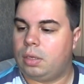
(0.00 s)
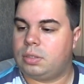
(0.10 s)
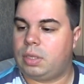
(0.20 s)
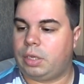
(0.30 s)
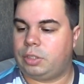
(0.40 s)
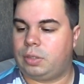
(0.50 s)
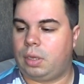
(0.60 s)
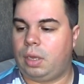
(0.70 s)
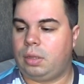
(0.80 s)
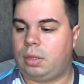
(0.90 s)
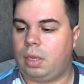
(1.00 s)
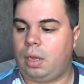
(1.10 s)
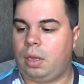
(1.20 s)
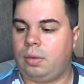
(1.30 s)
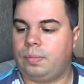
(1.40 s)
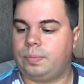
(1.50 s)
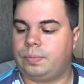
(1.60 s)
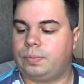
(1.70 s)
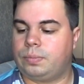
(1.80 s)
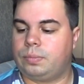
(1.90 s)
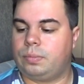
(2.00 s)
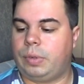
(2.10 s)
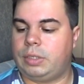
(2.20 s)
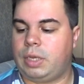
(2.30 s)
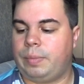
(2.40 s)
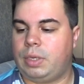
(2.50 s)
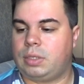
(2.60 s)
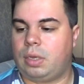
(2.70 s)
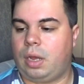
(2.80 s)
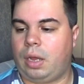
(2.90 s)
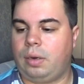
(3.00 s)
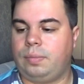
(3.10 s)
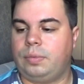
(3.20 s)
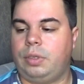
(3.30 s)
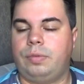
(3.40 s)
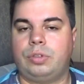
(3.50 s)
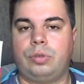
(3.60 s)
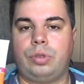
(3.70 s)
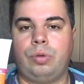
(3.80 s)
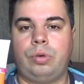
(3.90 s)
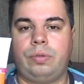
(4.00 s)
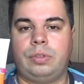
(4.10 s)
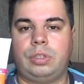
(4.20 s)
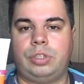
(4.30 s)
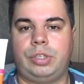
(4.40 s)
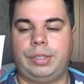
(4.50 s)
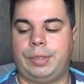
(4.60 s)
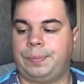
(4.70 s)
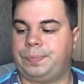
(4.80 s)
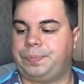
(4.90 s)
Значит, это бальзам для загара и высокий уровень защиты.